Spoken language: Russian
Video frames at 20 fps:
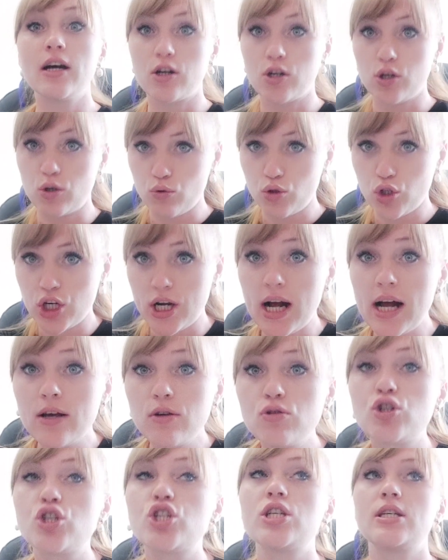
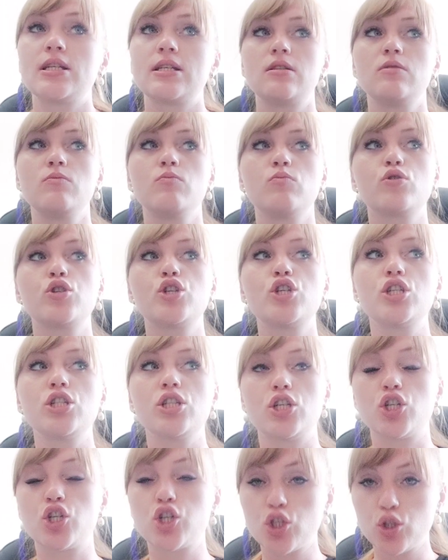окружающие, если
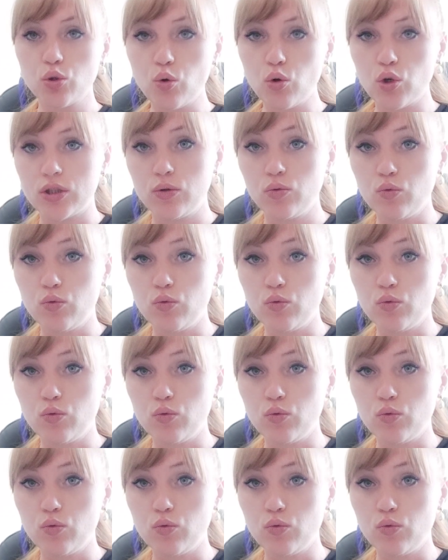мужчина что, то